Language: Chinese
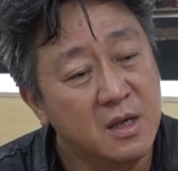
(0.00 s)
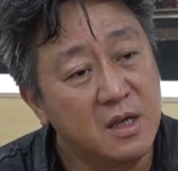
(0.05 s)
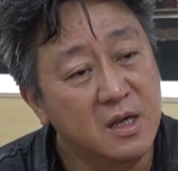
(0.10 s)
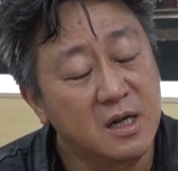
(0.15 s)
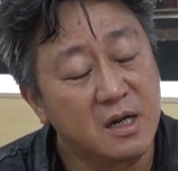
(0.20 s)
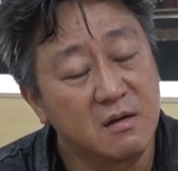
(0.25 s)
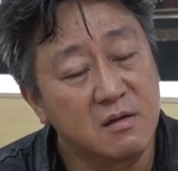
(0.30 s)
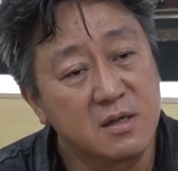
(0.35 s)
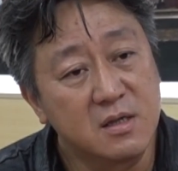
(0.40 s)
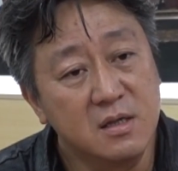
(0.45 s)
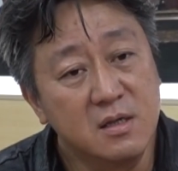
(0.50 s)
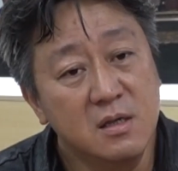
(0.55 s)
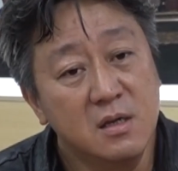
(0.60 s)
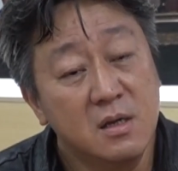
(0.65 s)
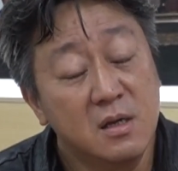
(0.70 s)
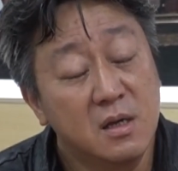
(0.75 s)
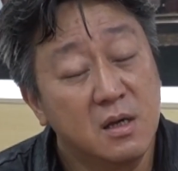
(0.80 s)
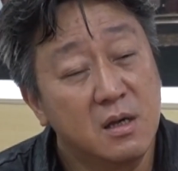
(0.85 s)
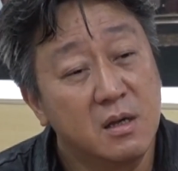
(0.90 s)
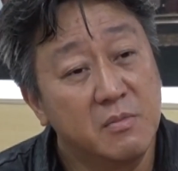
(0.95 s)
一个老师
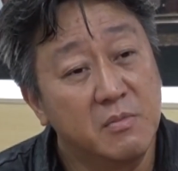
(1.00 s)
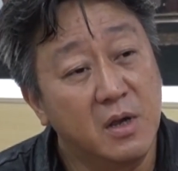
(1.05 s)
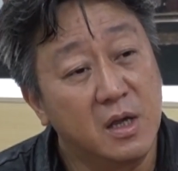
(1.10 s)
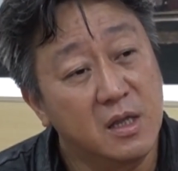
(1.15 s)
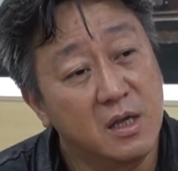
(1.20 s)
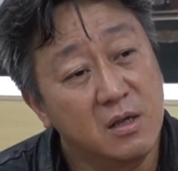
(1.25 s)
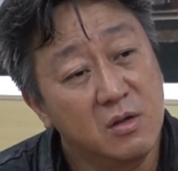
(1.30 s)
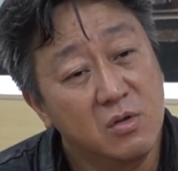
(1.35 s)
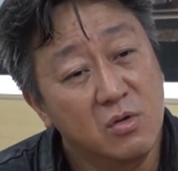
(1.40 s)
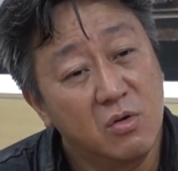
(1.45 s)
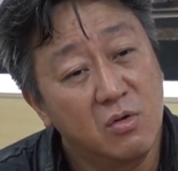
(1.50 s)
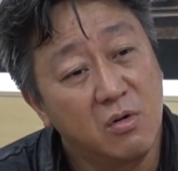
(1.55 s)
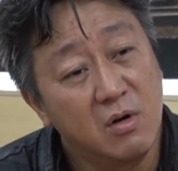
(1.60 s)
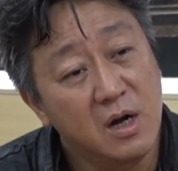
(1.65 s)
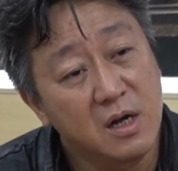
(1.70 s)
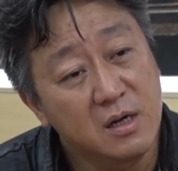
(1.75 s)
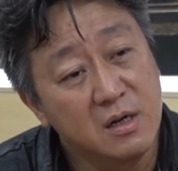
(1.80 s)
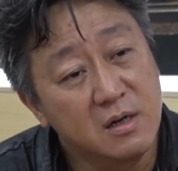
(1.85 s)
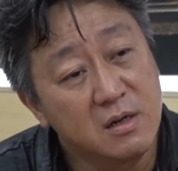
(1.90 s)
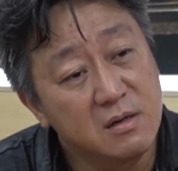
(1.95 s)
每天
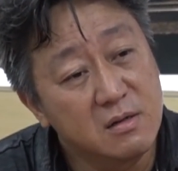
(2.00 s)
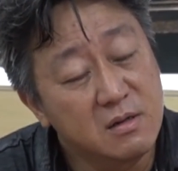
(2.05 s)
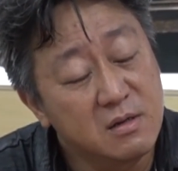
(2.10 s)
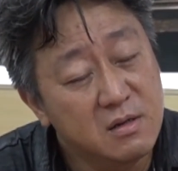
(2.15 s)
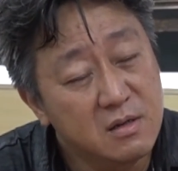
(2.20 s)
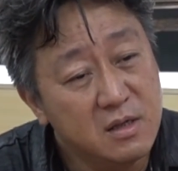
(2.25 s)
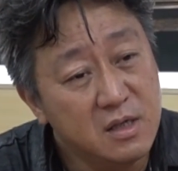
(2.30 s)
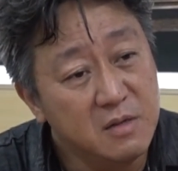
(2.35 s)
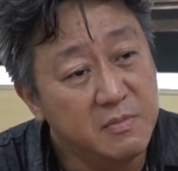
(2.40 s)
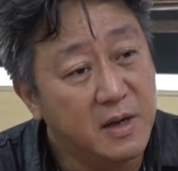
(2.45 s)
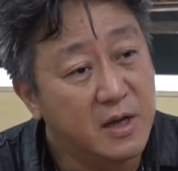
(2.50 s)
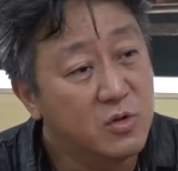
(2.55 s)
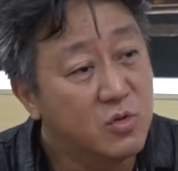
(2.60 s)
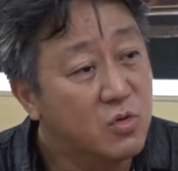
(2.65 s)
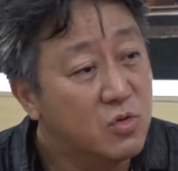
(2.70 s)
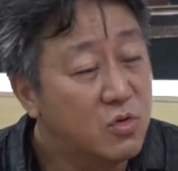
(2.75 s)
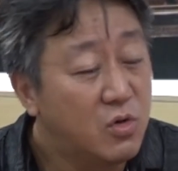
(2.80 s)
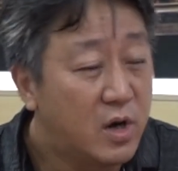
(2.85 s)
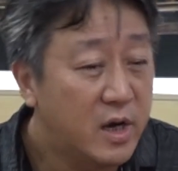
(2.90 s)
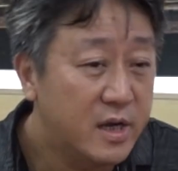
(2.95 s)
花个一百
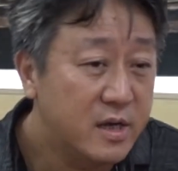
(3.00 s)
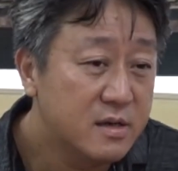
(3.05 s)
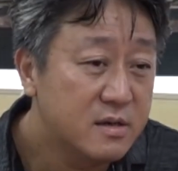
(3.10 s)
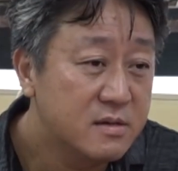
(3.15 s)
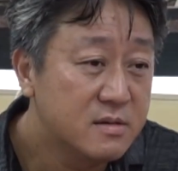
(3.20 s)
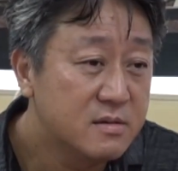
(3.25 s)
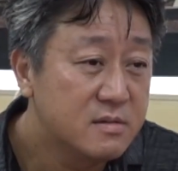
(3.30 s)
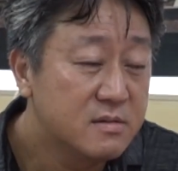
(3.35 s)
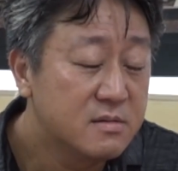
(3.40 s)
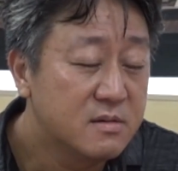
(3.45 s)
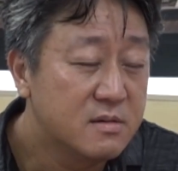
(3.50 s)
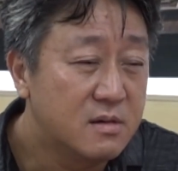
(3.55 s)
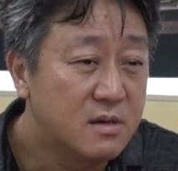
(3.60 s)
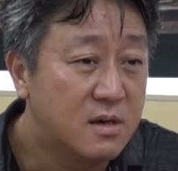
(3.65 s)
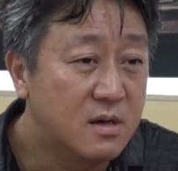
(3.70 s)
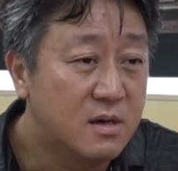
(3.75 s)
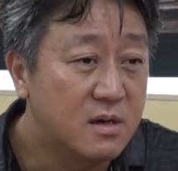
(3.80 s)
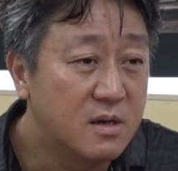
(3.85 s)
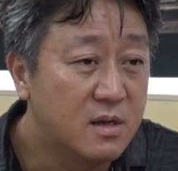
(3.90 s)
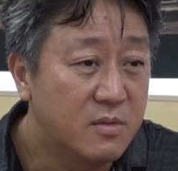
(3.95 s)
多块
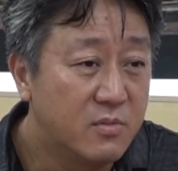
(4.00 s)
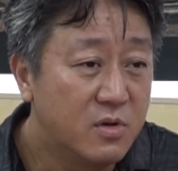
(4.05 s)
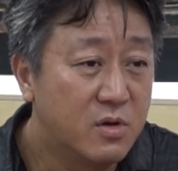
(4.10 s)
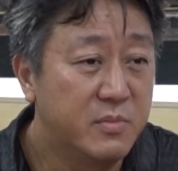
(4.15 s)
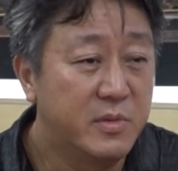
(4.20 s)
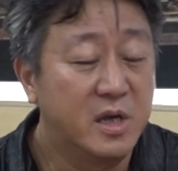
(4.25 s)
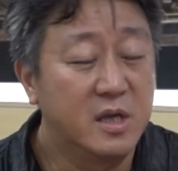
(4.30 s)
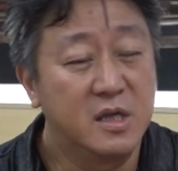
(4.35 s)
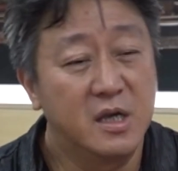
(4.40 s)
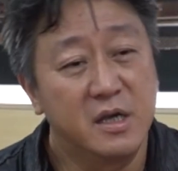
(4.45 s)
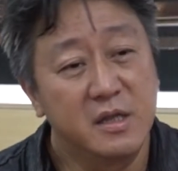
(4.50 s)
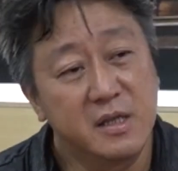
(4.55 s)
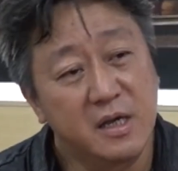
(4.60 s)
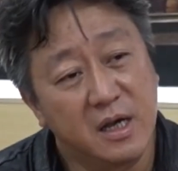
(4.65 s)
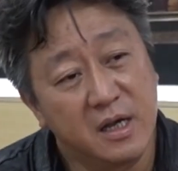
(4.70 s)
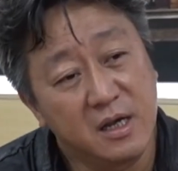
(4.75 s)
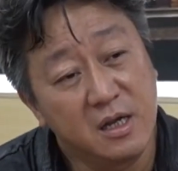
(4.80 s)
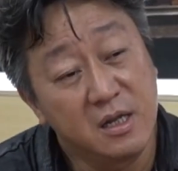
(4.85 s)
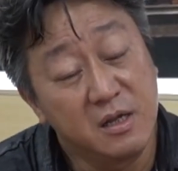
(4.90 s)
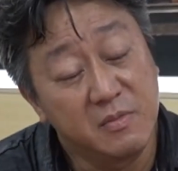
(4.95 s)
哦，有没有每天
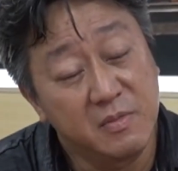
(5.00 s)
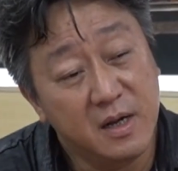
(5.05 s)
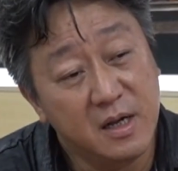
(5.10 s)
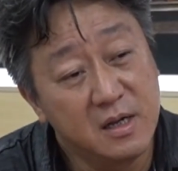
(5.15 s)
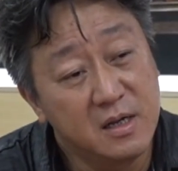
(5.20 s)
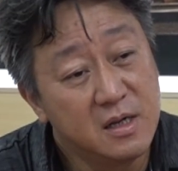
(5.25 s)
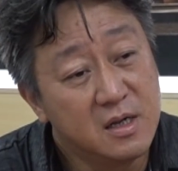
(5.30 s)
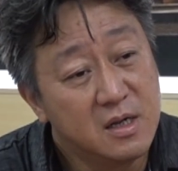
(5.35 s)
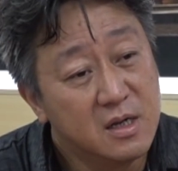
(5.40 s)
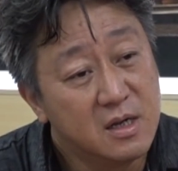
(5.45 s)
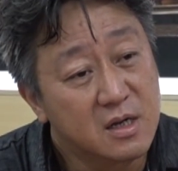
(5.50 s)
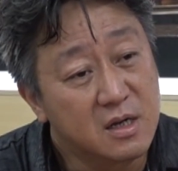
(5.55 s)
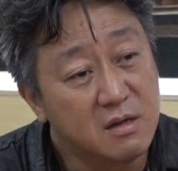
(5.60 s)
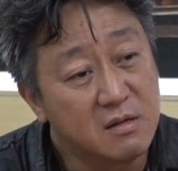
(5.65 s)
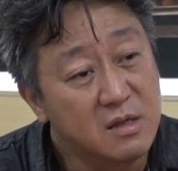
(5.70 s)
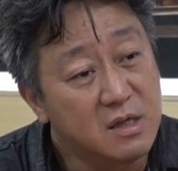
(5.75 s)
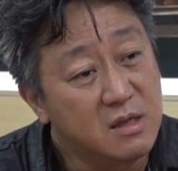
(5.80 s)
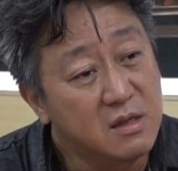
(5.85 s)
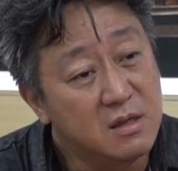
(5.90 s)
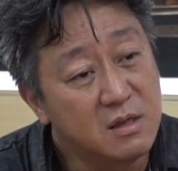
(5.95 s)
哪一个礼拜可
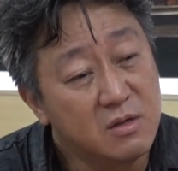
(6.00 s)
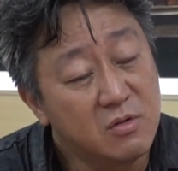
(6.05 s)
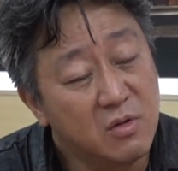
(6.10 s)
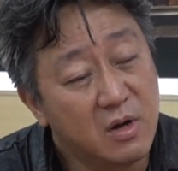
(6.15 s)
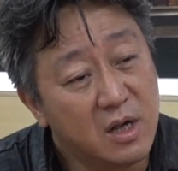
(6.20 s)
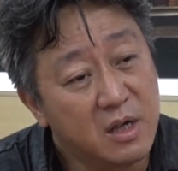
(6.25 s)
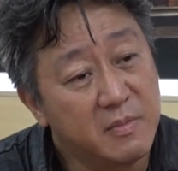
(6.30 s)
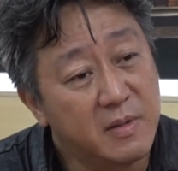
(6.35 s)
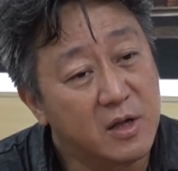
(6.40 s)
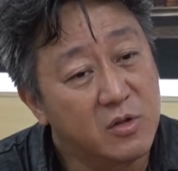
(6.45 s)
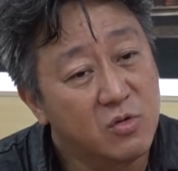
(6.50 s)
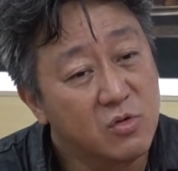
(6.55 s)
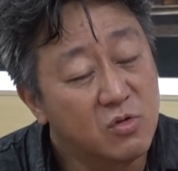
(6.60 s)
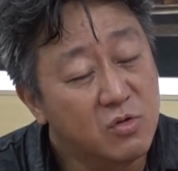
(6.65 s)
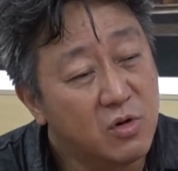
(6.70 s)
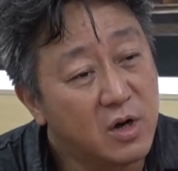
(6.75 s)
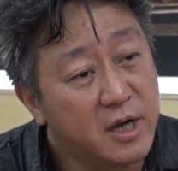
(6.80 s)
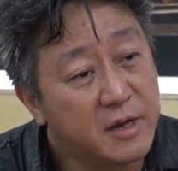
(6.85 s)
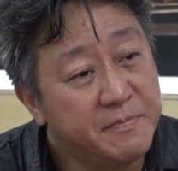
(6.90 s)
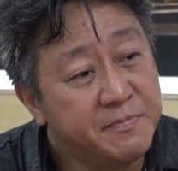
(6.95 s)
能几次花一百多
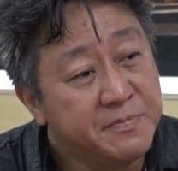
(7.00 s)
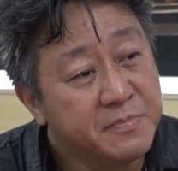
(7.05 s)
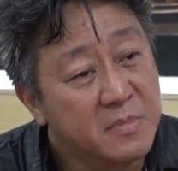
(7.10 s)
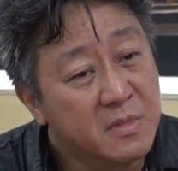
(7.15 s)
块？